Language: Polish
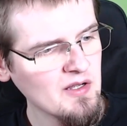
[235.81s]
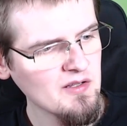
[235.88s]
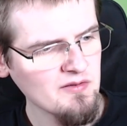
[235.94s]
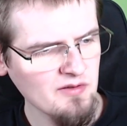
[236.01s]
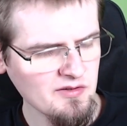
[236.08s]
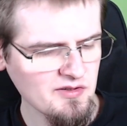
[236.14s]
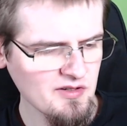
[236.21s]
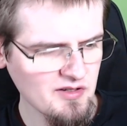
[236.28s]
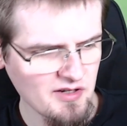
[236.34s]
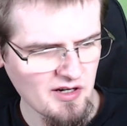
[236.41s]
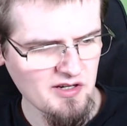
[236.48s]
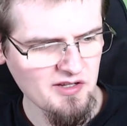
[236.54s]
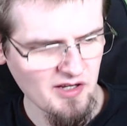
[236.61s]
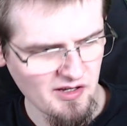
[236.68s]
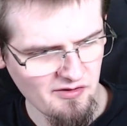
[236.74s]
no czyli jakiś
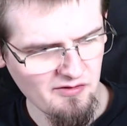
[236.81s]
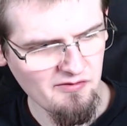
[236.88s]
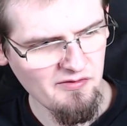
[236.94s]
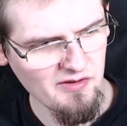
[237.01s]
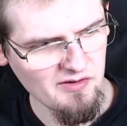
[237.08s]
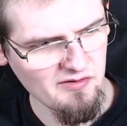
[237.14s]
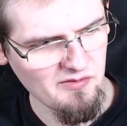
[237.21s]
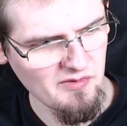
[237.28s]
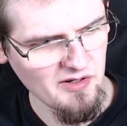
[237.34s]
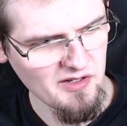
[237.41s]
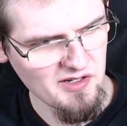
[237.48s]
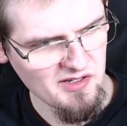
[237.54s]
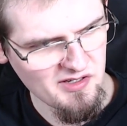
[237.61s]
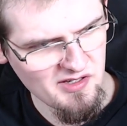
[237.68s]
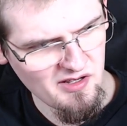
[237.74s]
taki, wiadomo,
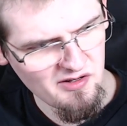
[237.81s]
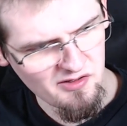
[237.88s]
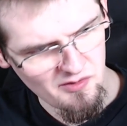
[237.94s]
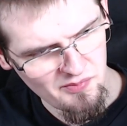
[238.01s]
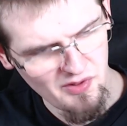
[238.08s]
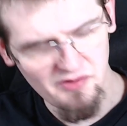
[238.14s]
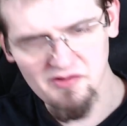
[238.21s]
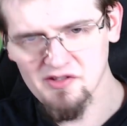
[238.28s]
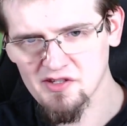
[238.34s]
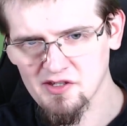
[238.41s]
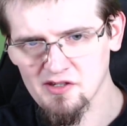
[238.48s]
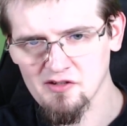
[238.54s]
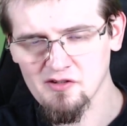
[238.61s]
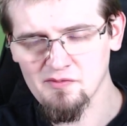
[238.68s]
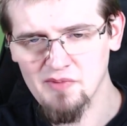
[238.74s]
jakiś ser topiony z
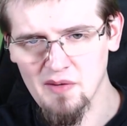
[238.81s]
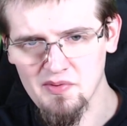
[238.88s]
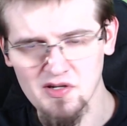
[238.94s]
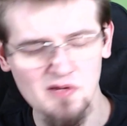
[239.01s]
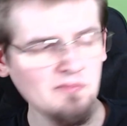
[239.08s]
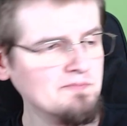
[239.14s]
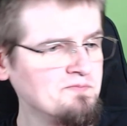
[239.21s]
e, pieprzem.